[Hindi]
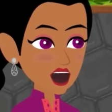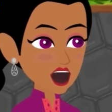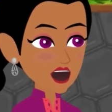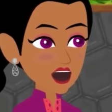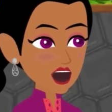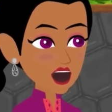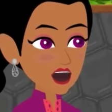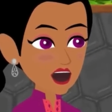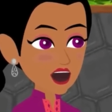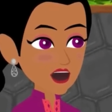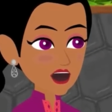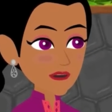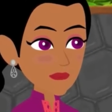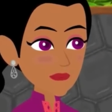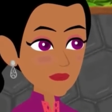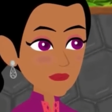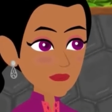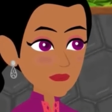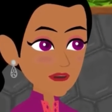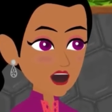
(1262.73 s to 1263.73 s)
लहंगे
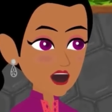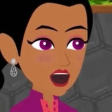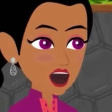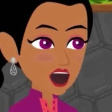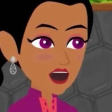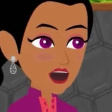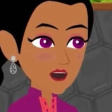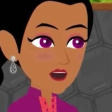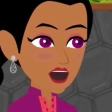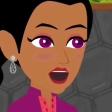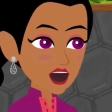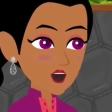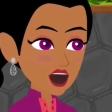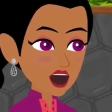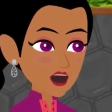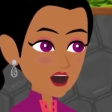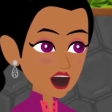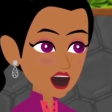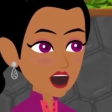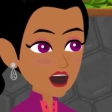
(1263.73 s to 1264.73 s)
हमें
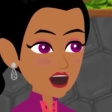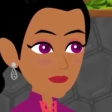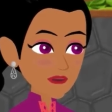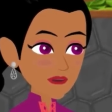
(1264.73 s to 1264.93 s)
पैसे दो